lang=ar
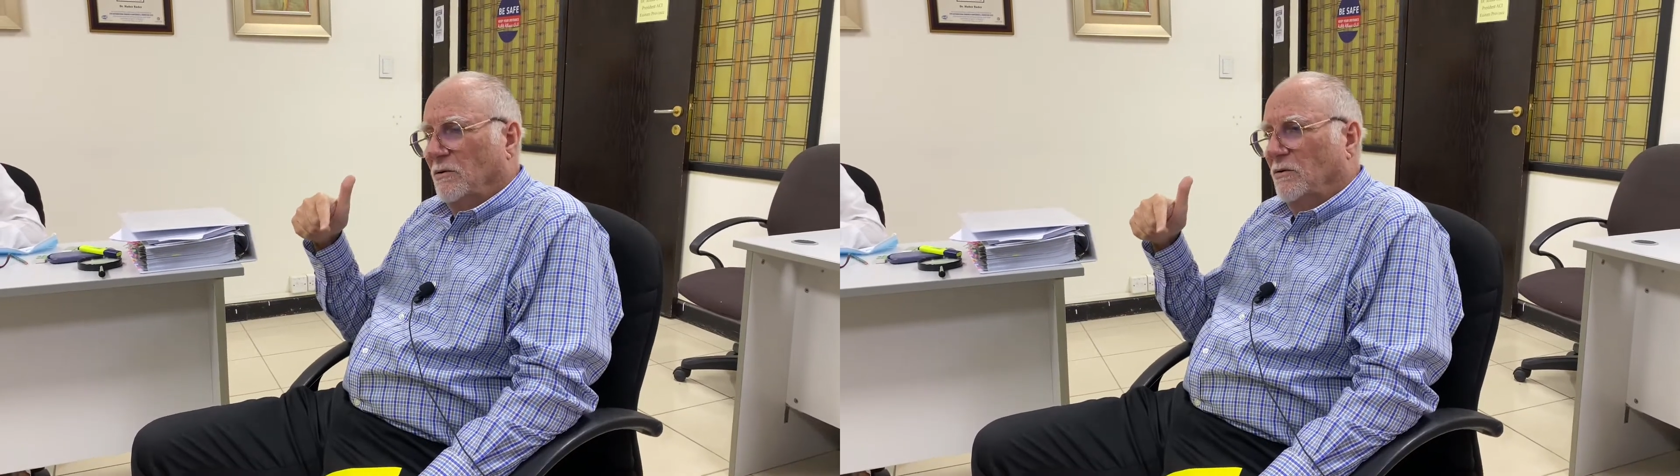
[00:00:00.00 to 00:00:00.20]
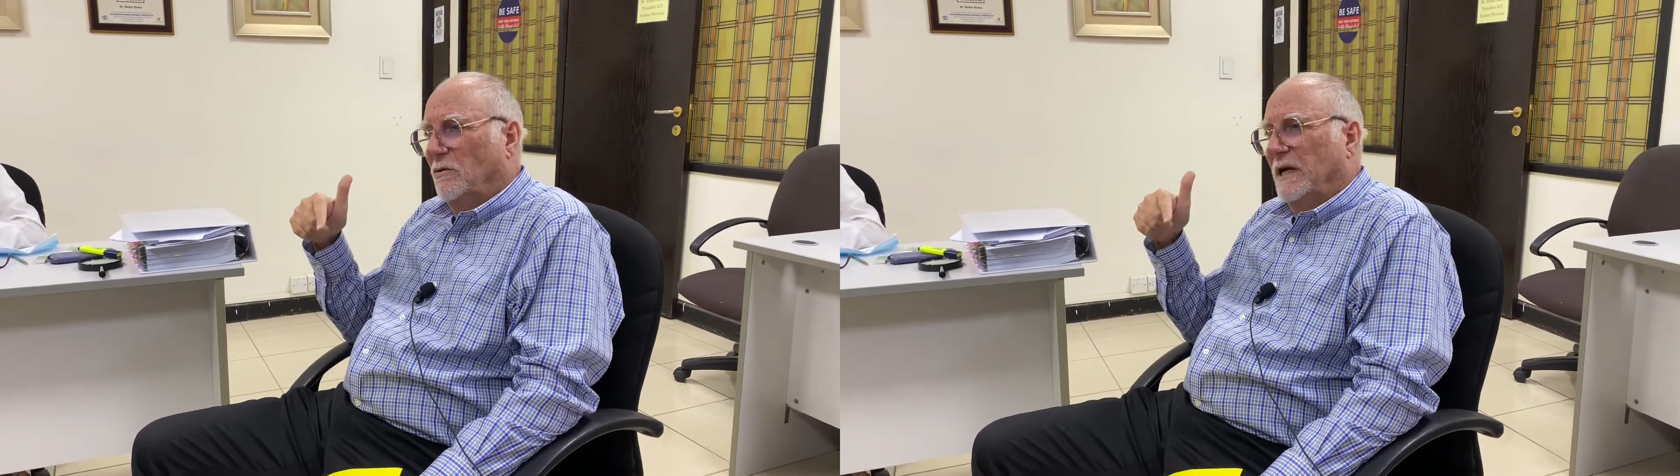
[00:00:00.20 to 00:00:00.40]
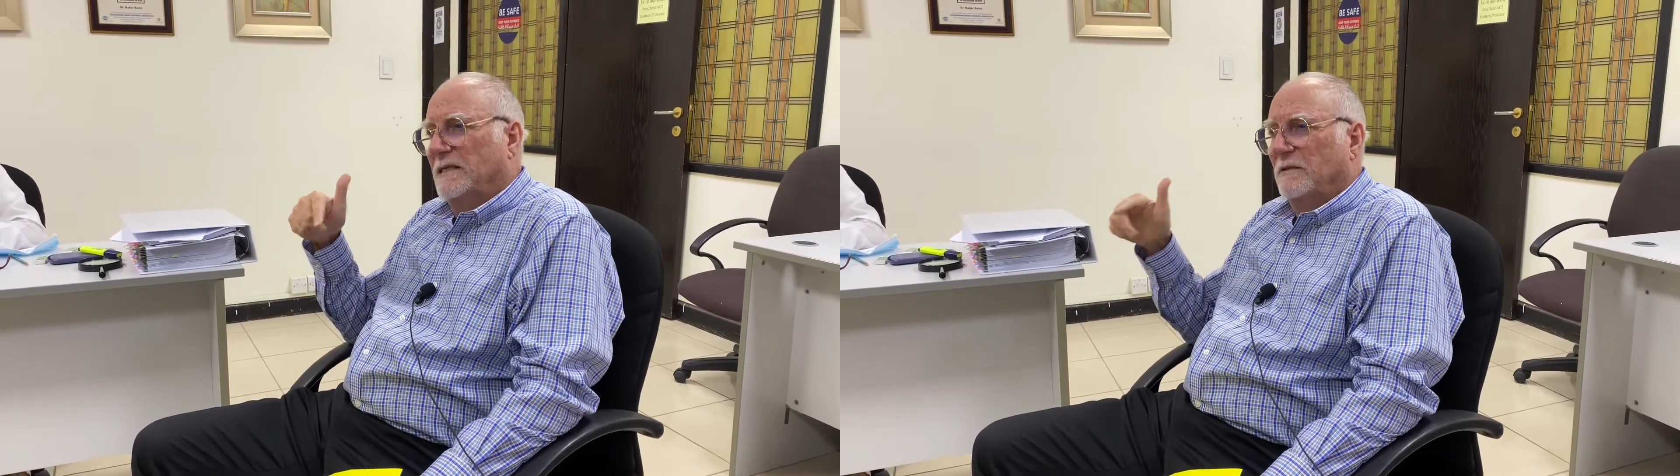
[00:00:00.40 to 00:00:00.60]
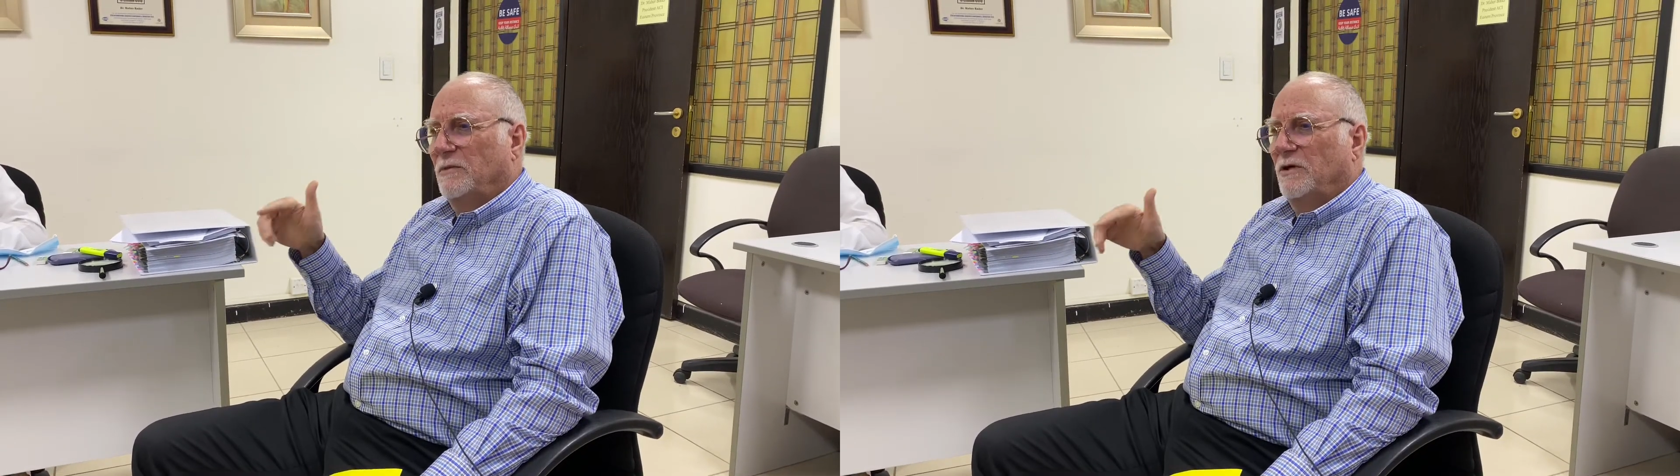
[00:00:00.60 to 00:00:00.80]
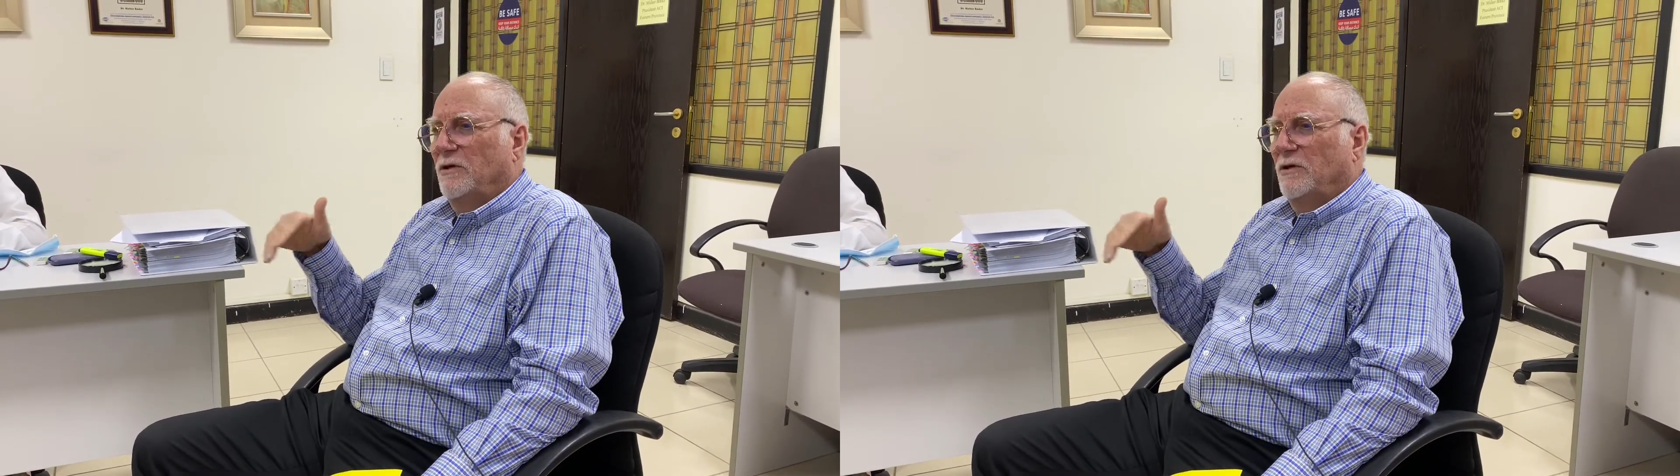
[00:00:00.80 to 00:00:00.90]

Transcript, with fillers: ولازم